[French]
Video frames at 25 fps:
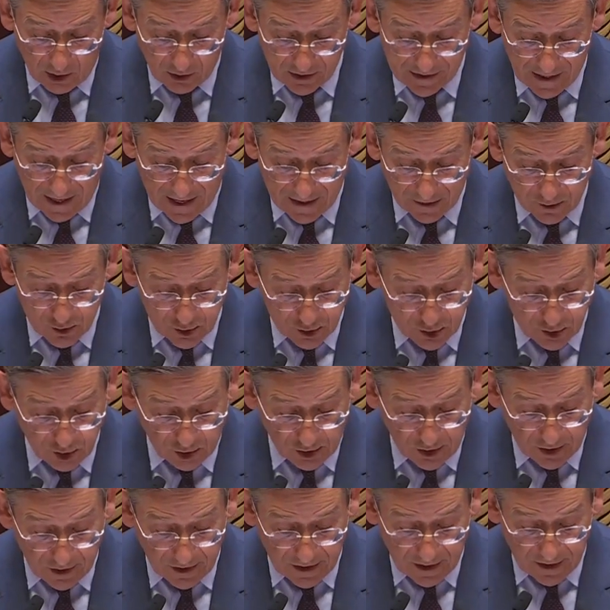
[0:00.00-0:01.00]
mets en garde
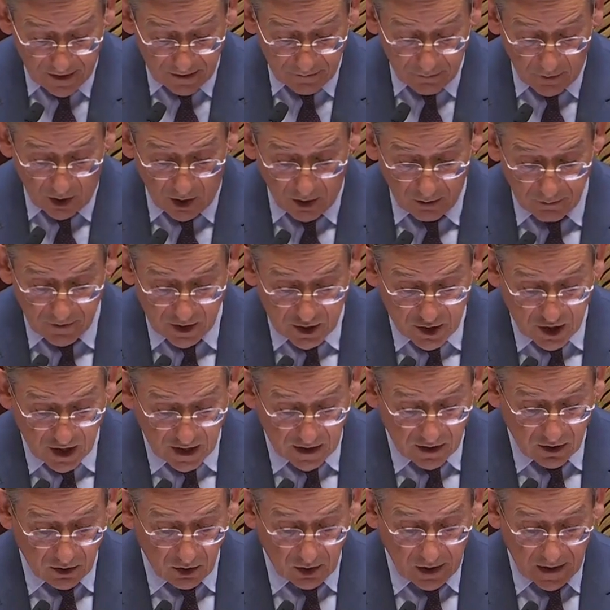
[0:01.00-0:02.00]
solennellement, mes
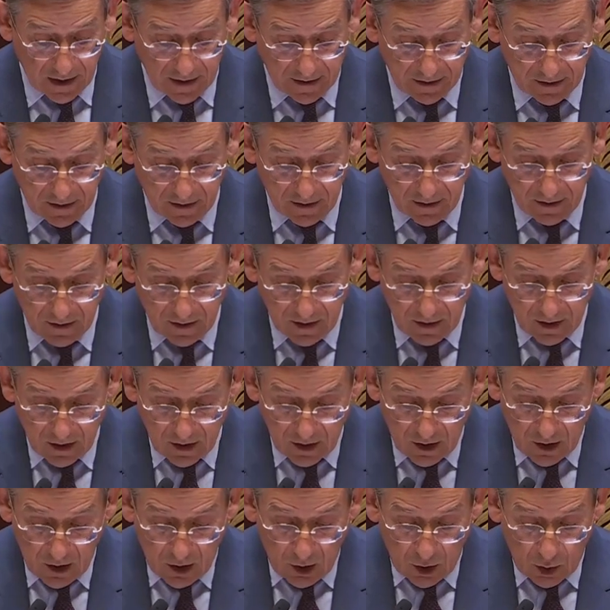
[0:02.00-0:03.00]
chers collègues.
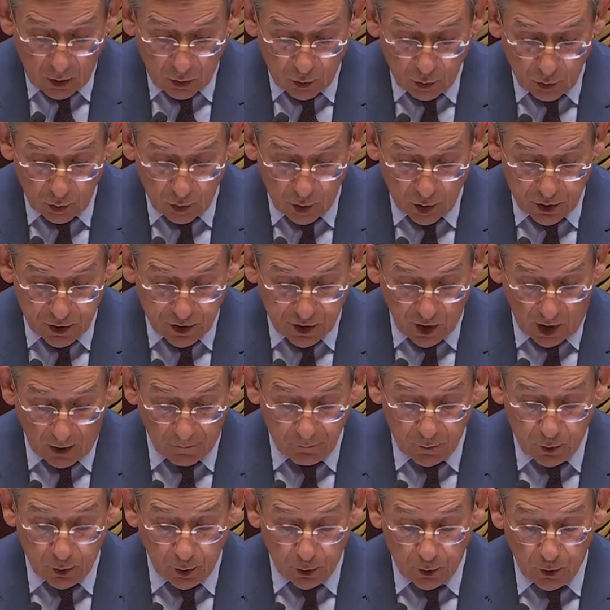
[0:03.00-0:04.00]
Nous ne
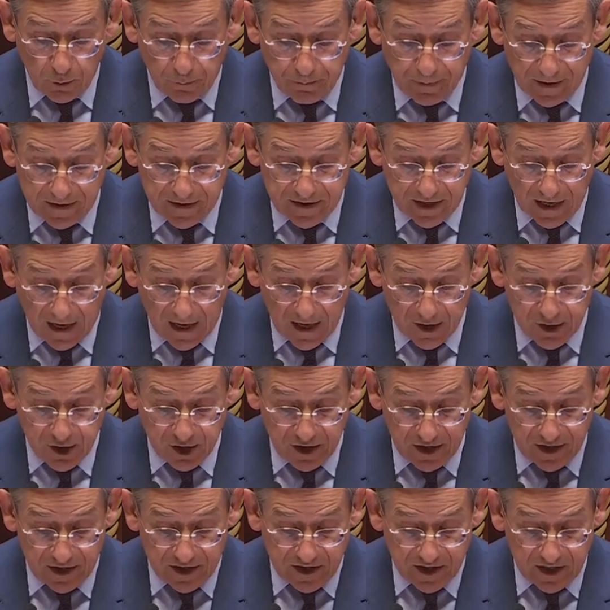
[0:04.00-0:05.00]
sommes que de
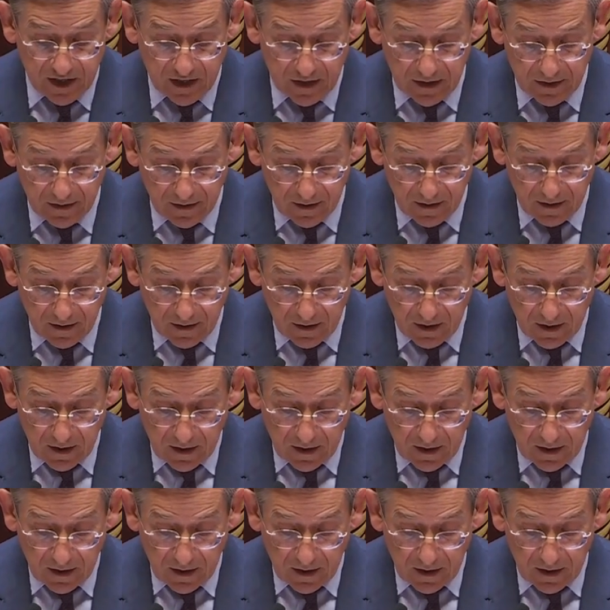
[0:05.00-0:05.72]
passage ici